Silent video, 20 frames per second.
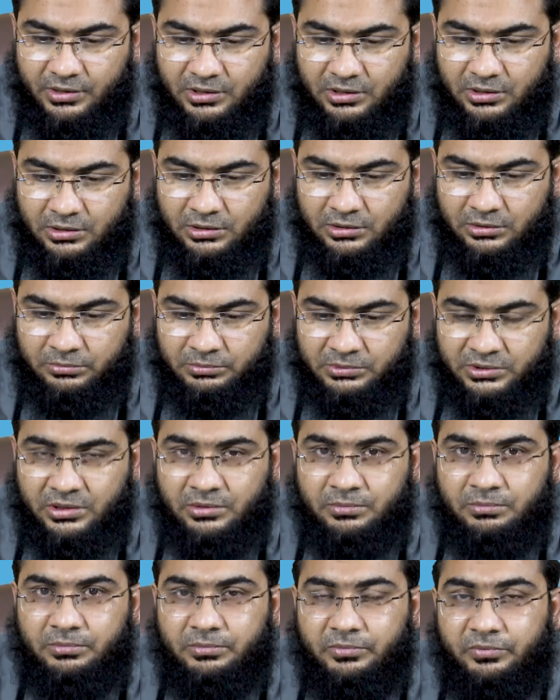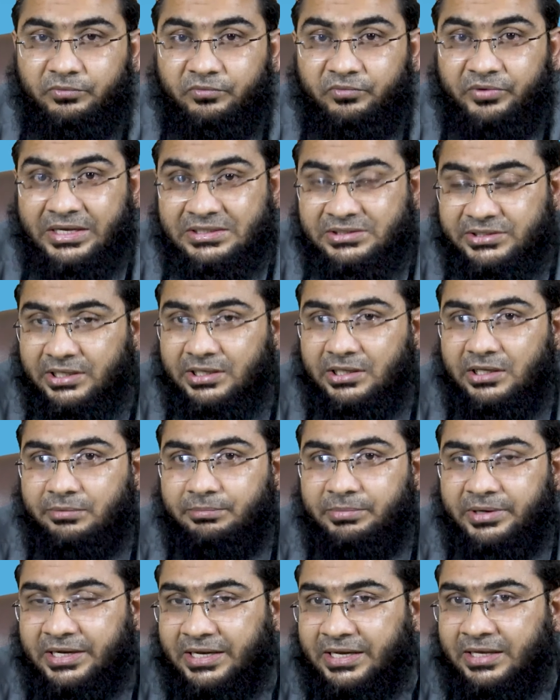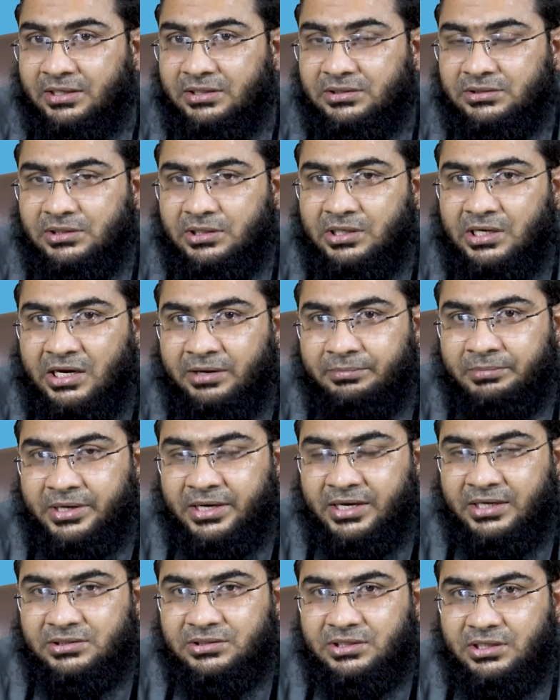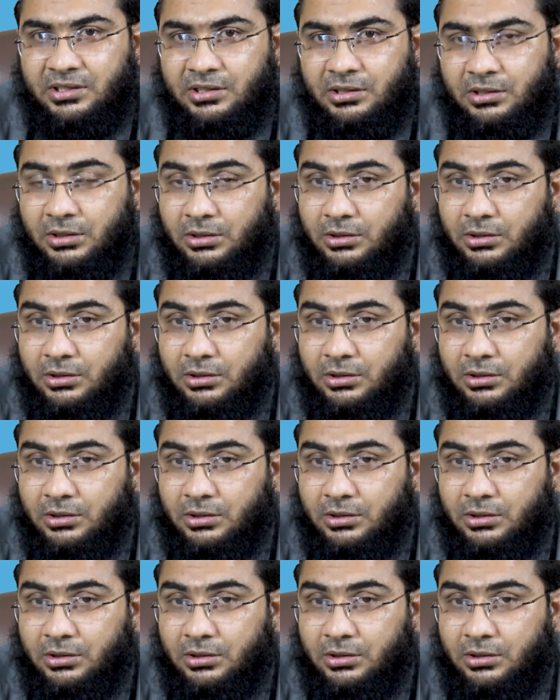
मतलब वैसे ही बगैर किसी काम काज के